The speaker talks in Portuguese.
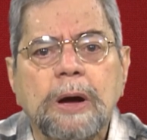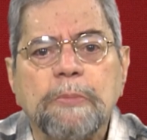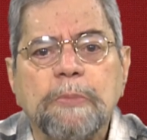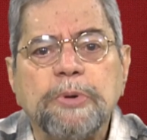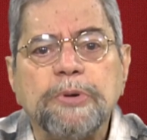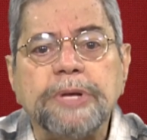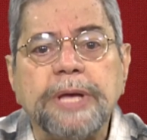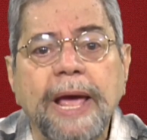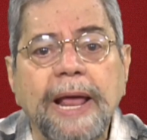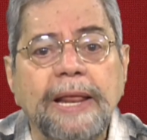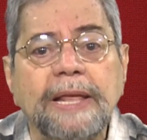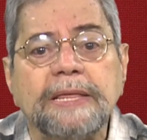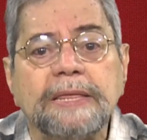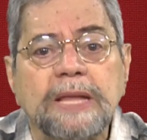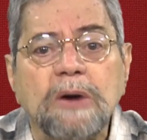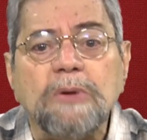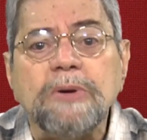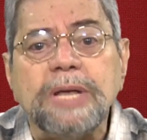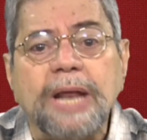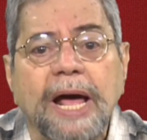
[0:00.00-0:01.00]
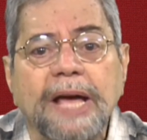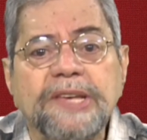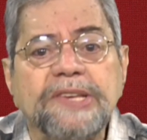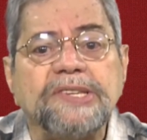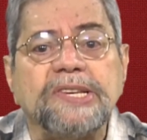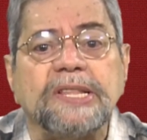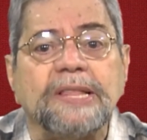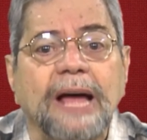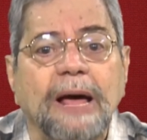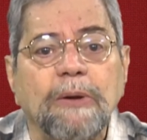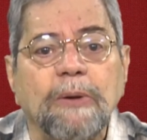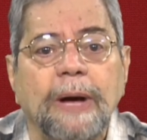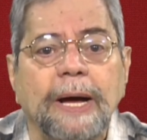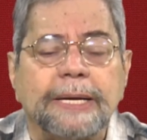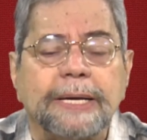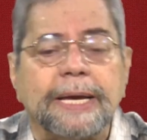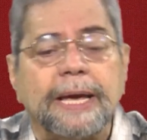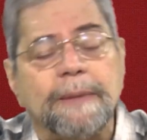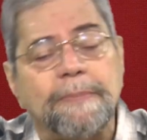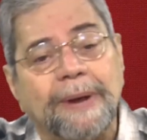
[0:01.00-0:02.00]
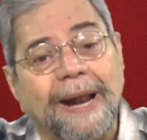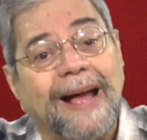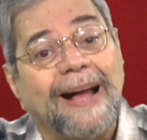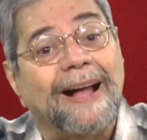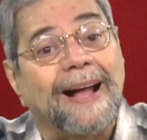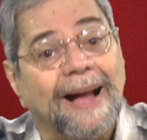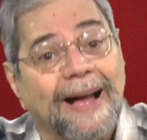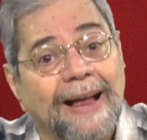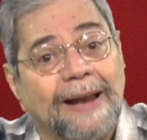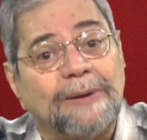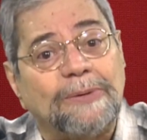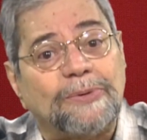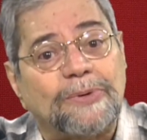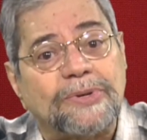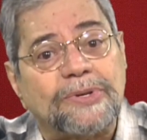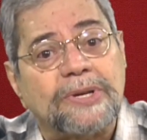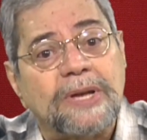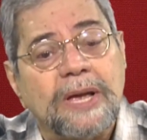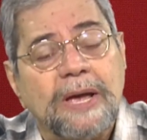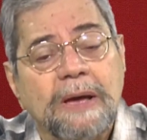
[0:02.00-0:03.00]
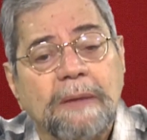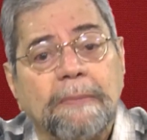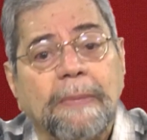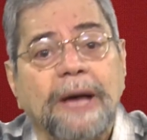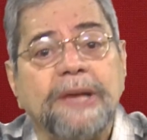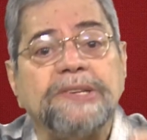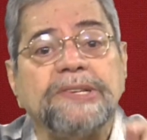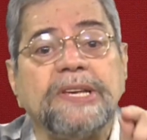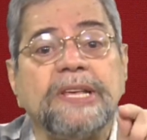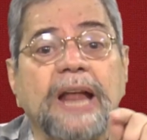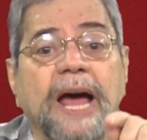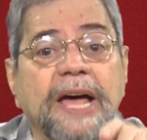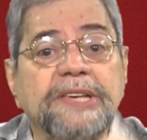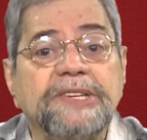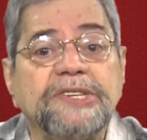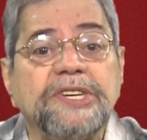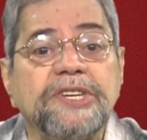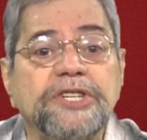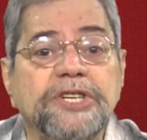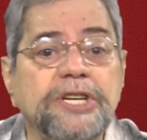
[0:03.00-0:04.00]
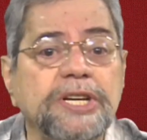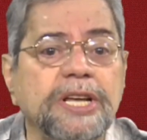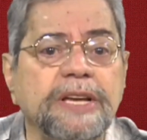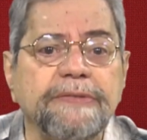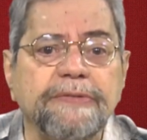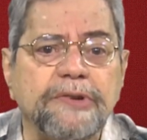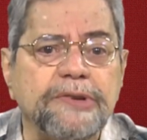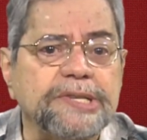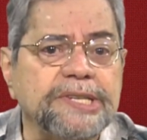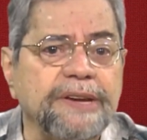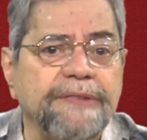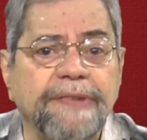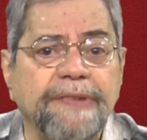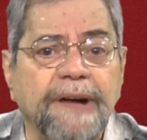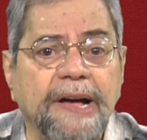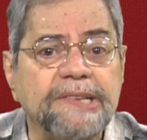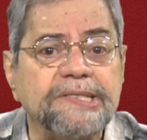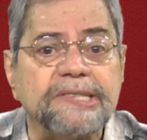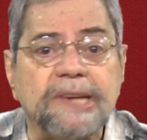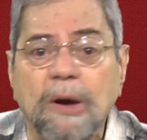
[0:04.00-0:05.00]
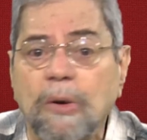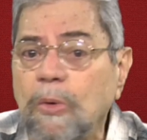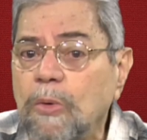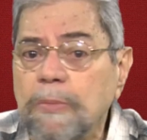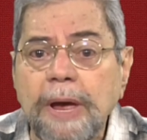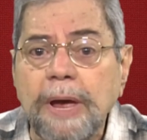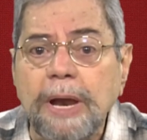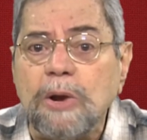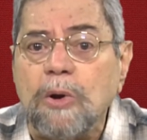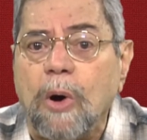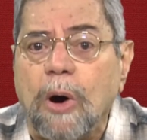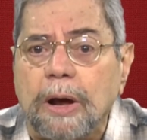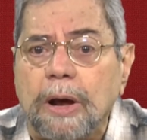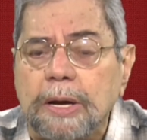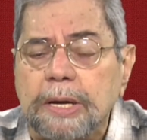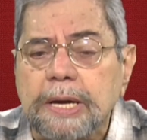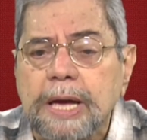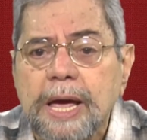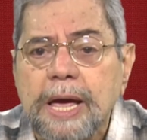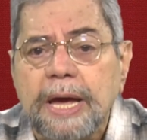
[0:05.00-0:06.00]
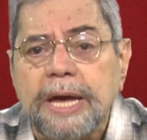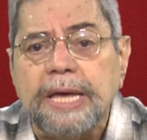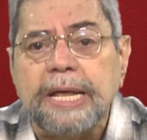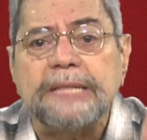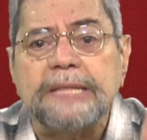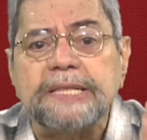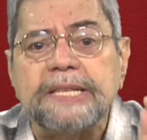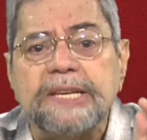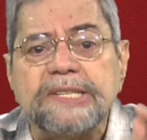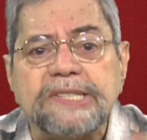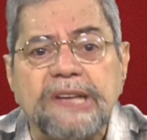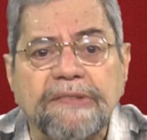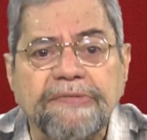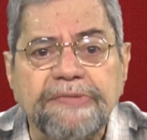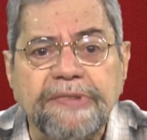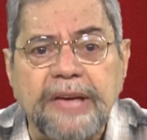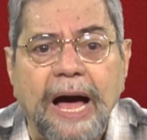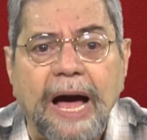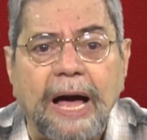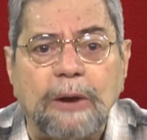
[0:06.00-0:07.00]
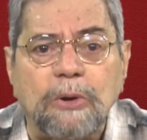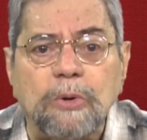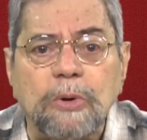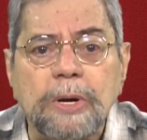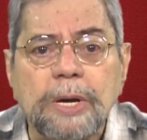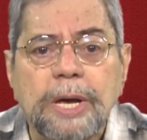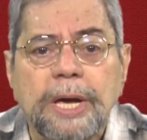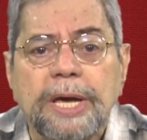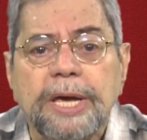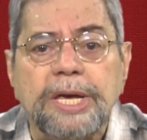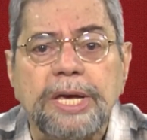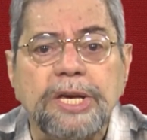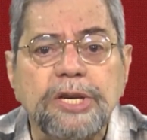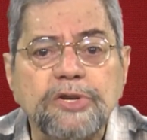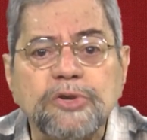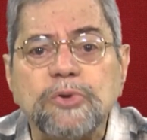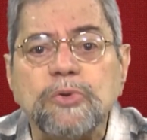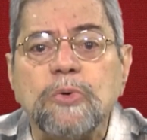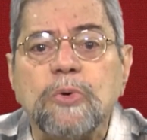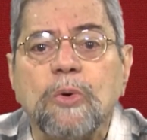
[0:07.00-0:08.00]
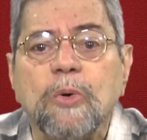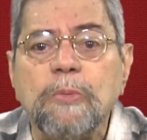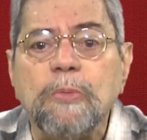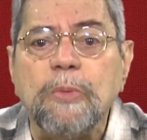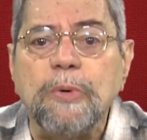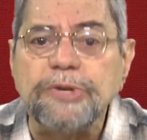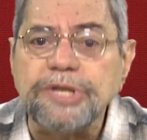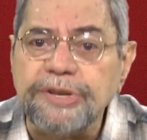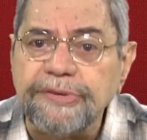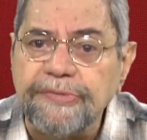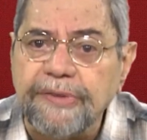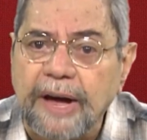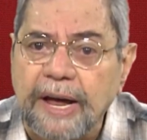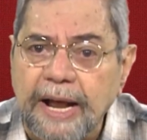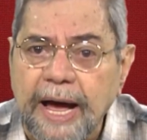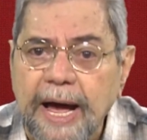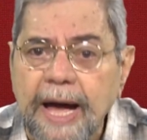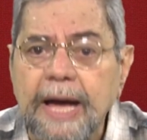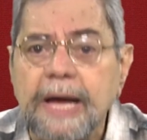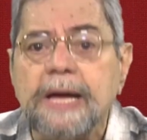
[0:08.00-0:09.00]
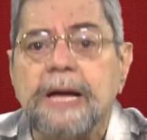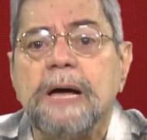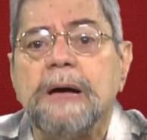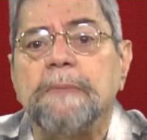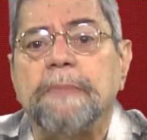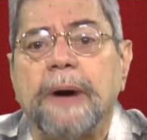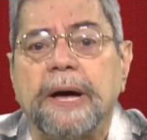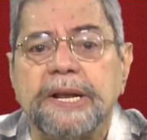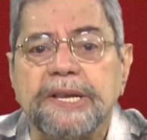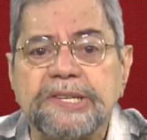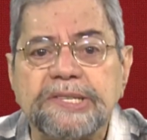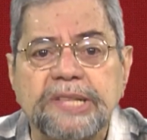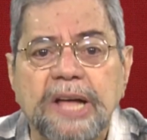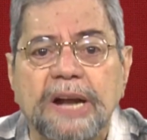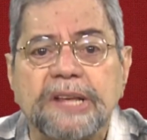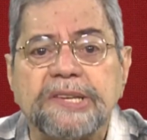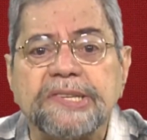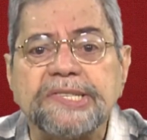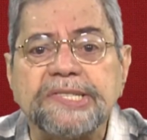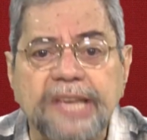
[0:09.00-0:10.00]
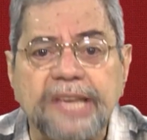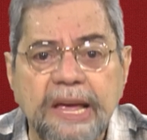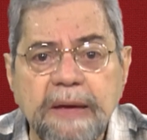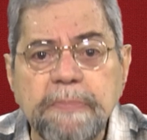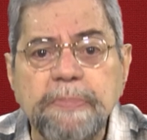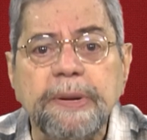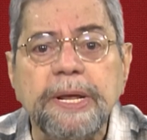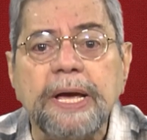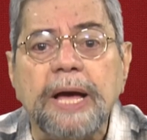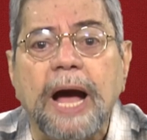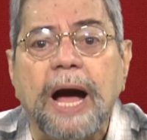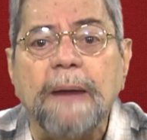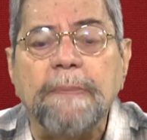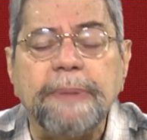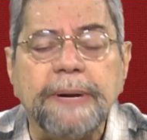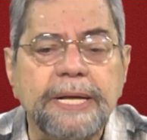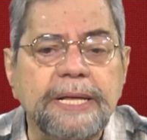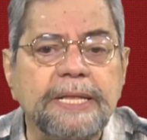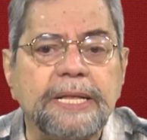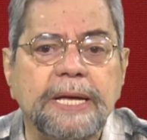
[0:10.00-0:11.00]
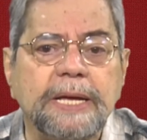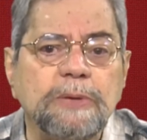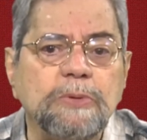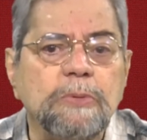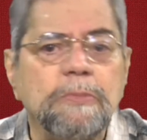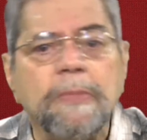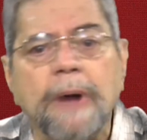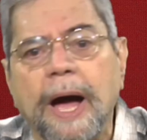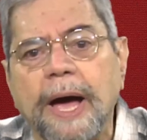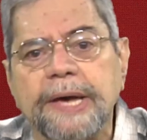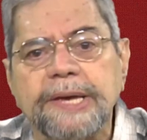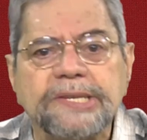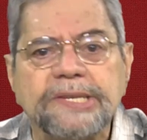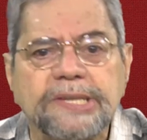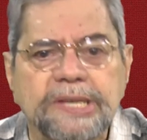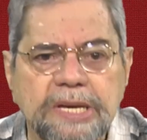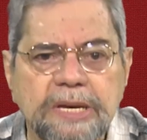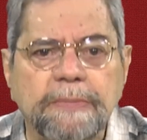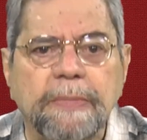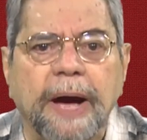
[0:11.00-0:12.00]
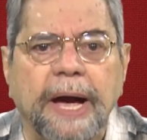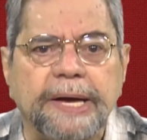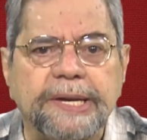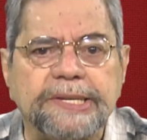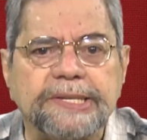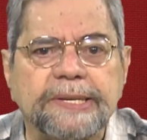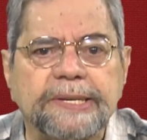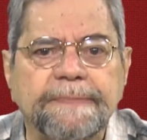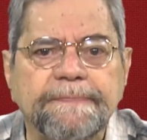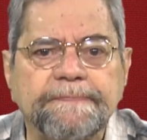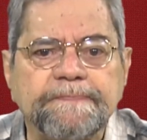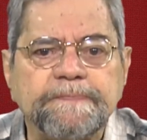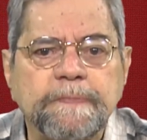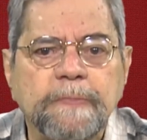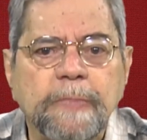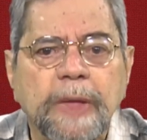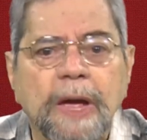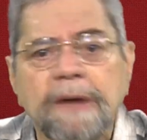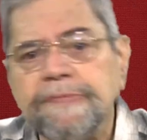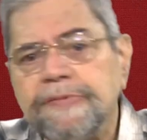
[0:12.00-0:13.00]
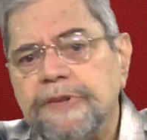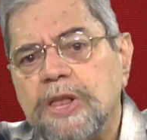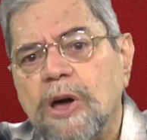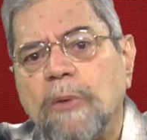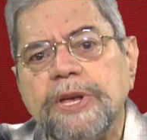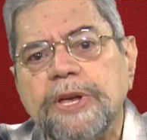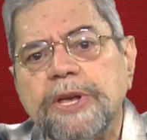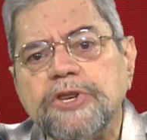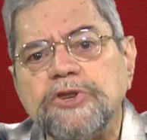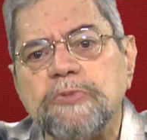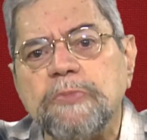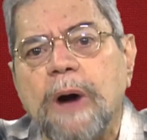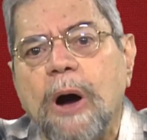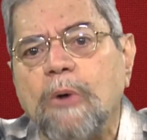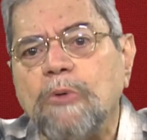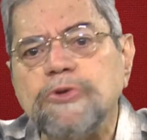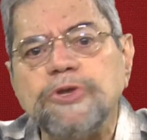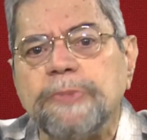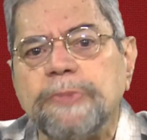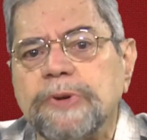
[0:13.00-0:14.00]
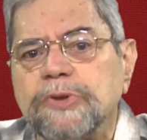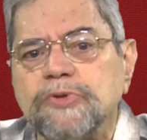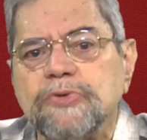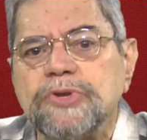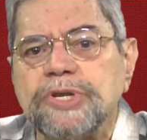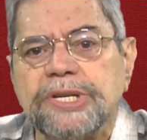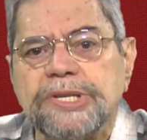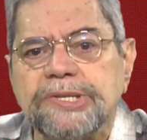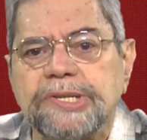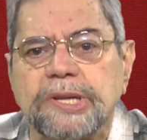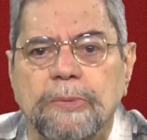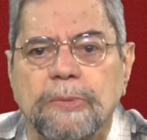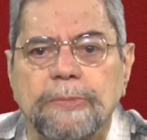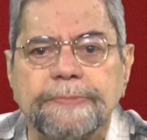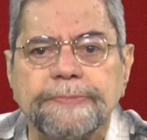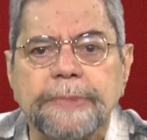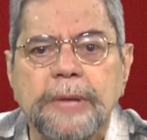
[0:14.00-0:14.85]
porque ele não irá ensiná-lo a quebrar galhos, mas irá exigir que você faça o melhor, irá desafiá-lo e isso o motivará para estar sempre aprendendo mais e mais. Finalmente, uma última sugestão